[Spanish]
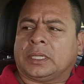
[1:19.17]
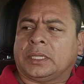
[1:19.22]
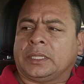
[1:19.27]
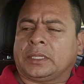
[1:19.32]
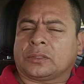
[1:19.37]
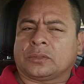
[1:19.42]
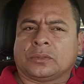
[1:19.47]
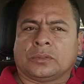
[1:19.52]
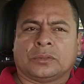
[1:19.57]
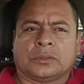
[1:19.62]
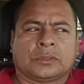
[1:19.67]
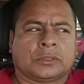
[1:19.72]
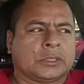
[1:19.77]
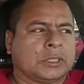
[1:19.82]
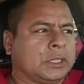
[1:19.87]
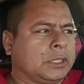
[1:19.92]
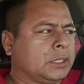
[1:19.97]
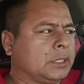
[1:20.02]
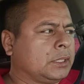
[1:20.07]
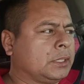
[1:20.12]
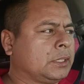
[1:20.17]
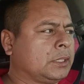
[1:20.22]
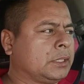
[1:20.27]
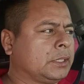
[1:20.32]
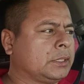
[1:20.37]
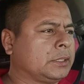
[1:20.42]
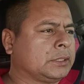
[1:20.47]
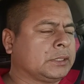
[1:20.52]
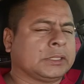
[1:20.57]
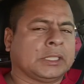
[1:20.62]
irnos
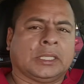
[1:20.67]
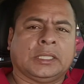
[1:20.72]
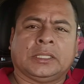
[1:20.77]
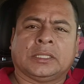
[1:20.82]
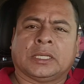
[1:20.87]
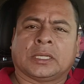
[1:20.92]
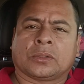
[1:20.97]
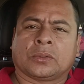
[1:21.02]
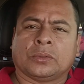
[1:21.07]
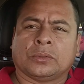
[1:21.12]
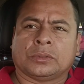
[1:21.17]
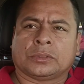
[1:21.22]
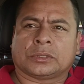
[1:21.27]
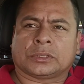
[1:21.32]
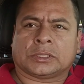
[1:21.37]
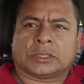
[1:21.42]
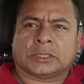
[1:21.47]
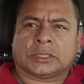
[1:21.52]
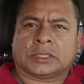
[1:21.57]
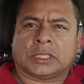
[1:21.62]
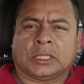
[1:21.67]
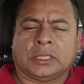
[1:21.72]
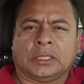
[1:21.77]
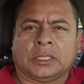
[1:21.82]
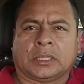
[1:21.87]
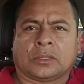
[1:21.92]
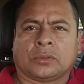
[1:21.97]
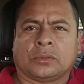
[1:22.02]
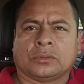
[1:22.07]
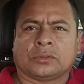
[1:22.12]
a Salina Cruz,
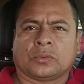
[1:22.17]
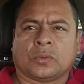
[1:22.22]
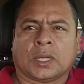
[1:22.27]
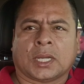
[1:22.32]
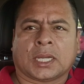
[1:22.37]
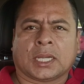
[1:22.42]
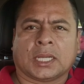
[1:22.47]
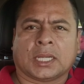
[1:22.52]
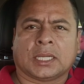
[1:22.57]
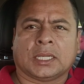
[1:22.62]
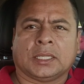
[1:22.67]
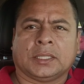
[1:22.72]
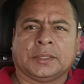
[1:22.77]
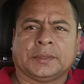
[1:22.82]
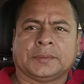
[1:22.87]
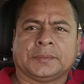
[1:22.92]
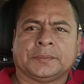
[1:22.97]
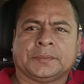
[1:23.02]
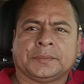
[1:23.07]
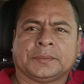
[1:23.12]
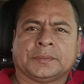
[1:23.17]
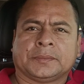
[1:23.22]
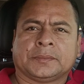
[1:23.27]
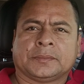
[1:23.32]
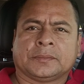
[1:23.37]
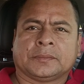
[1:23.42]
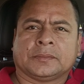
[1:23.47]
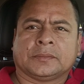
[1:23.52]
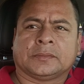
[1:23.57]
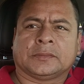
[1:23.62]
Salina Cruz, Oaxaca.
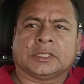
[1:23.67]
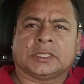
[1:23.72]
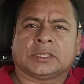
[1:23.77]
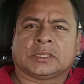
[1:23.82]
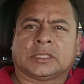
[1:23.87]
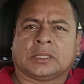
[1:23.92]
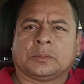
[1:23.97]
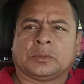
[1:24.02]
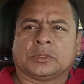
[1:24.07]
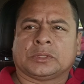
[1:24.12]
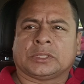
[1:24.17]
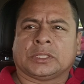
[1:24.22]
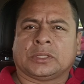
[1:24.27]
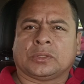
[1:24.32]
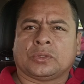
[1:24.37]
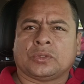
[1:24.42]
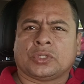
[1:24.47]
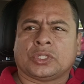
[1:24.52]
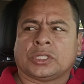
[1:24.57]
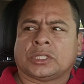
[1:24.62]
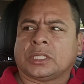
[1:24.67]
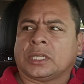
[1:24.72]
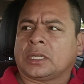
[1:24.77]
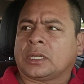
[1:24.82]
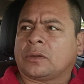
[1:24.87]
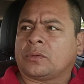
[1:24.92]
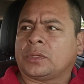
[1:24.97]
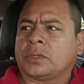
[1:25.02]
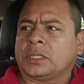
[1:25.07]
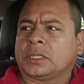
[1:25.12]
Estamos en
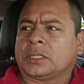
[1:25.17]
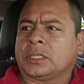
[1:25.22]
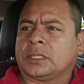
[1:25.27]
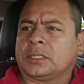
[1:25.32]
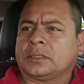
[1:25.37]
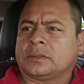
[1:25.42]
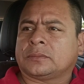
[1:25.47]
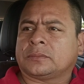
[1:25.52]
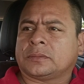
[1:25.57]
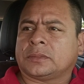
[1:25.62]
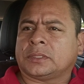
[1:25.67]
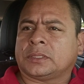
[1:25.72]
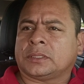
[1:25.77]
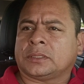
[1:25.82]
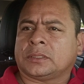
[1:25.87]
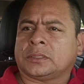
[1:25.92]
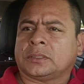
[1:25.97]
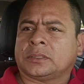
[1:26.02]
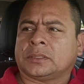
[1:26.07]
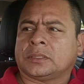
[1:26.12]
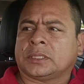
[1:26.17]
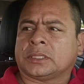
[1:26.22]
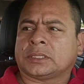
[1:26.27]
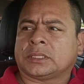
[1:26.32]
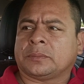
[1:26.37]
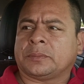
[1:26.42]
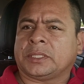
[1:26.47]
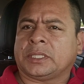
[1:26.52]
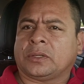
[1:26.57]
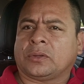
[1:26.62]
Juchitán ahorita. Eh,
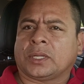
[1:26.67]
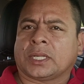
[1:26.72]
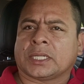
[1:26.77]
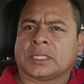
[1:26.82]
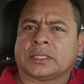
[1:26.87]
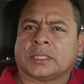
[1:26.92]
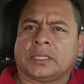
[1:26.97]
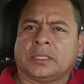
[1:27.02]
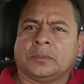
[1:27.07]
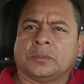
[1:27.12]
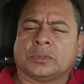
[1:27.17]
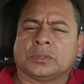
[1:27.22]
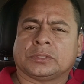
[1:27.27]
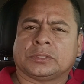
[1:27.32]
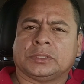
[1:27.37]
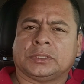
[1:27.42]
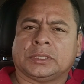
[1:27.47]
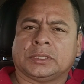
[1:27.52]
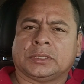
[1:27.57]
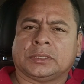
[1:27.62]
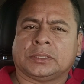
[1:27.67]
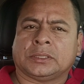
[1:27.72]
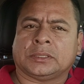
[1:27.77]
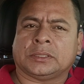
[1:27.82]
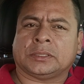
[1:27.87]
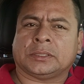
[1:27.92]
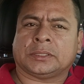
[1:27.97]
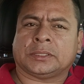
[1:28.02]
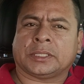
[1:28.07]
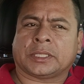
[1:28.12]
hace media hora que salimos
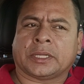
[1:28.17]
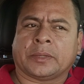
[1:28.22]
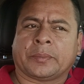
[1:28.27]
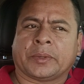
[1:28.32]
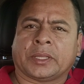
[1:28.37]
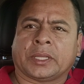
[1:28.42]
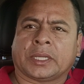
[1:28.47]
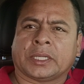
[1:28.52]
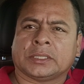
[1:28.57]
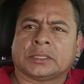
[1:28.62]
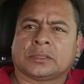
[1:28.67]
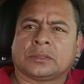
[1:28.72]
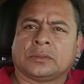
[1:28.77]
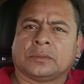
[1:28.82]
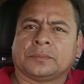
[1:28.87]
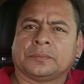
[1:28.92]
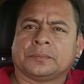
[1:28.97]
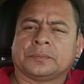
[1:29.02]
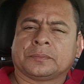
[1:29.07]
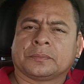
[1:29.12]
de Chicapa de Castro.